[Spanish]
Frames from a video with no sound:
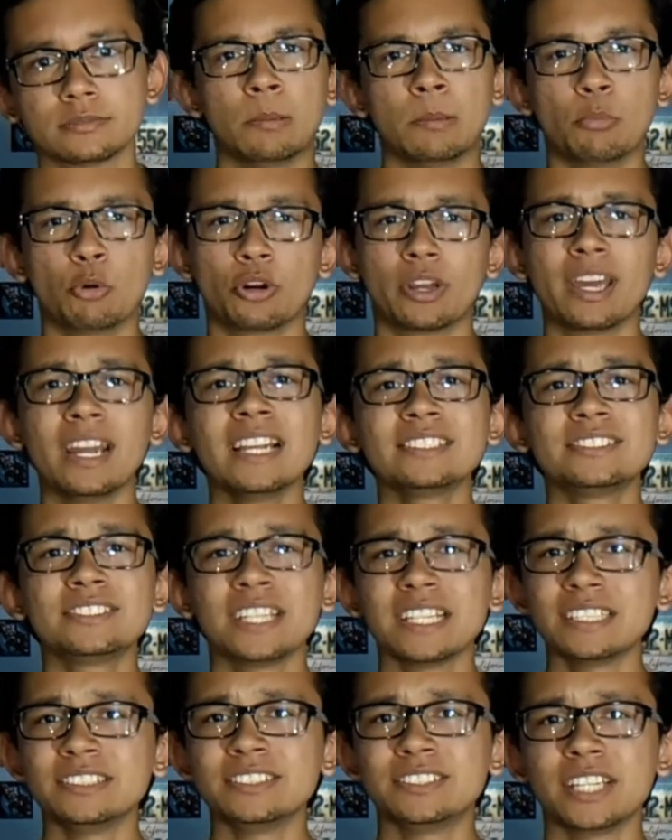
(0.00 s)
Porque la
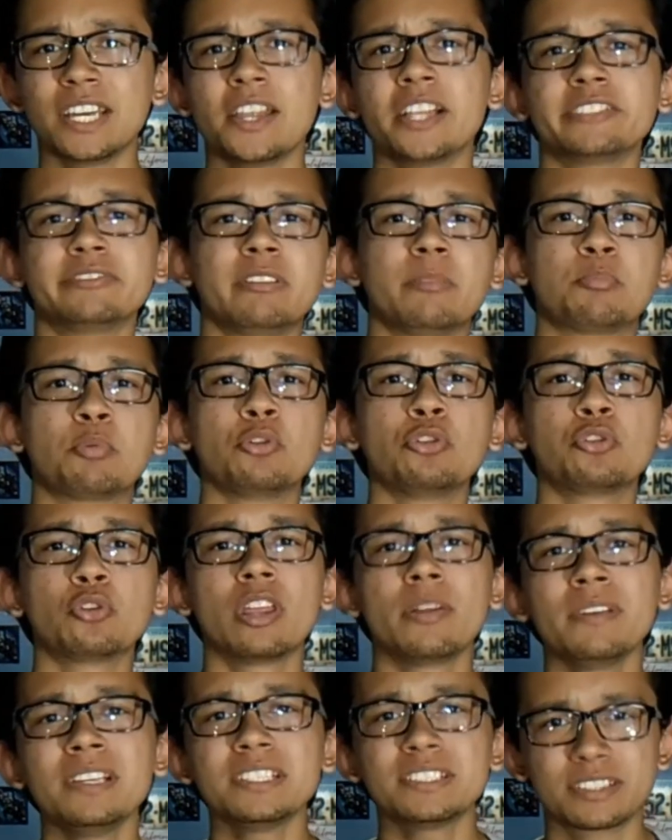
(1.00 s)
ciencia desde mi punto de
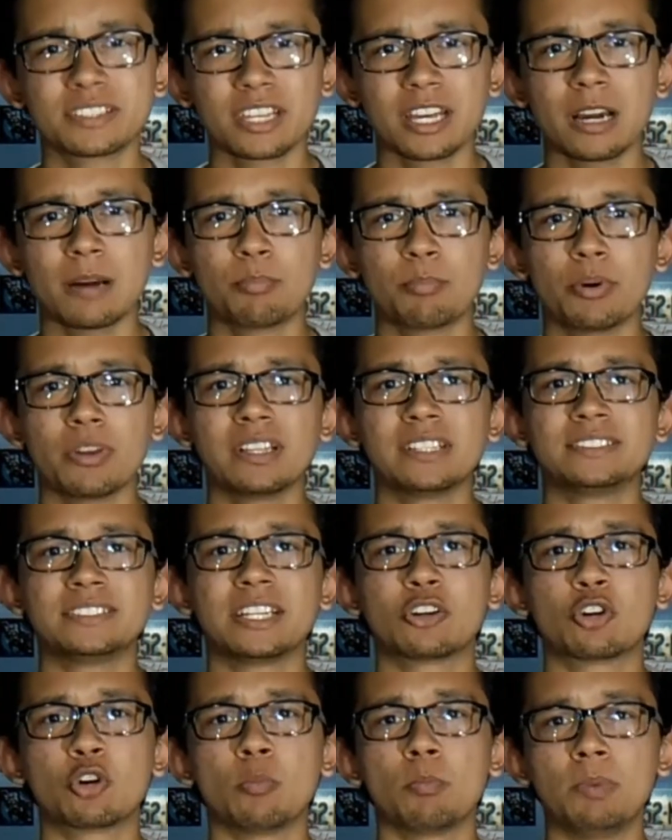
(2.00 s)
vista puede
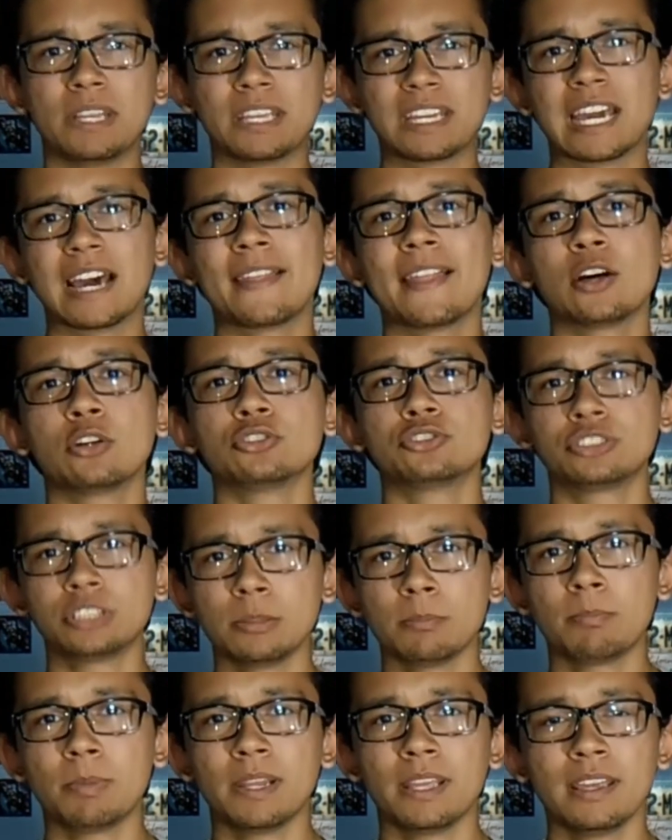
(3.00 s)
ser complicada o
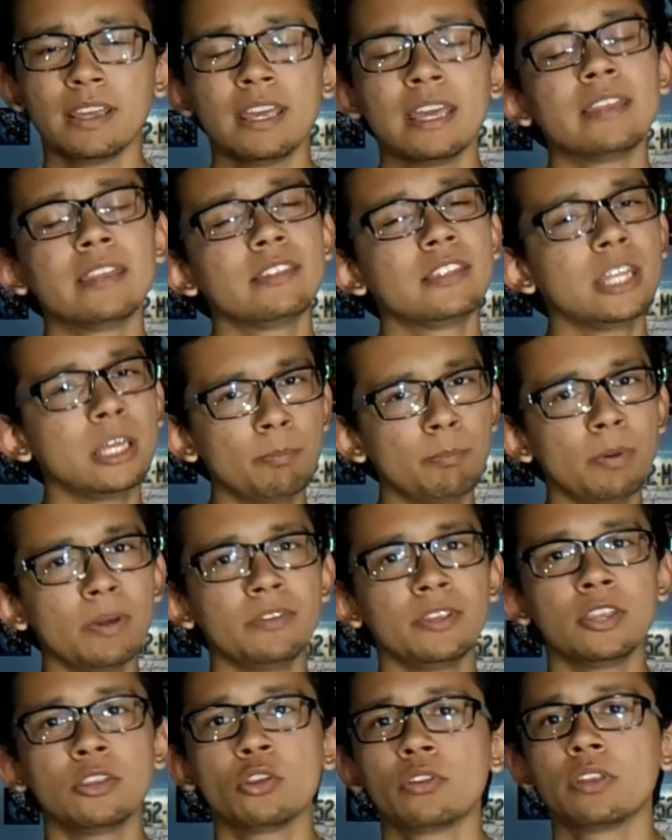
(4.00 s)
simple
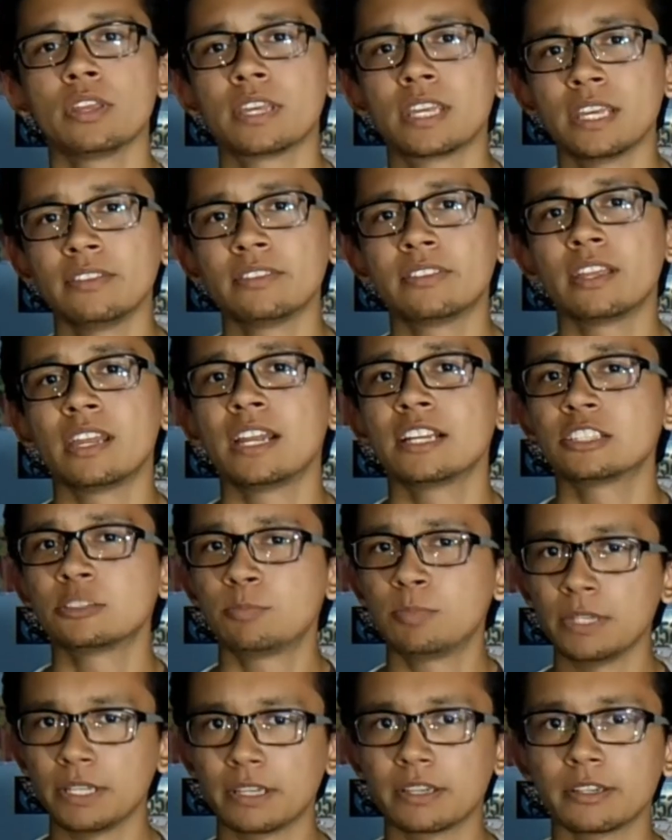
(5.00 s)
dependiendo de quién te la
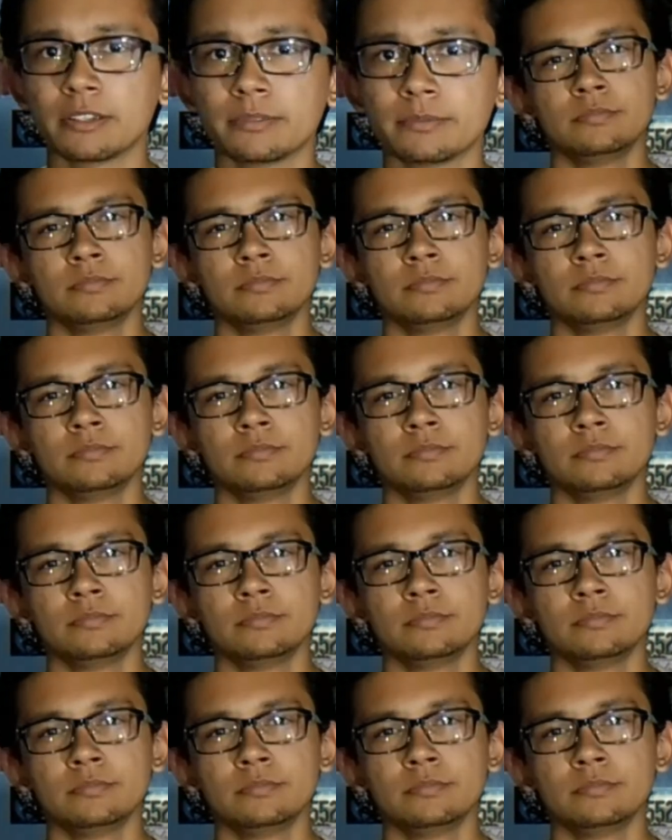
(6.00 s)
explique.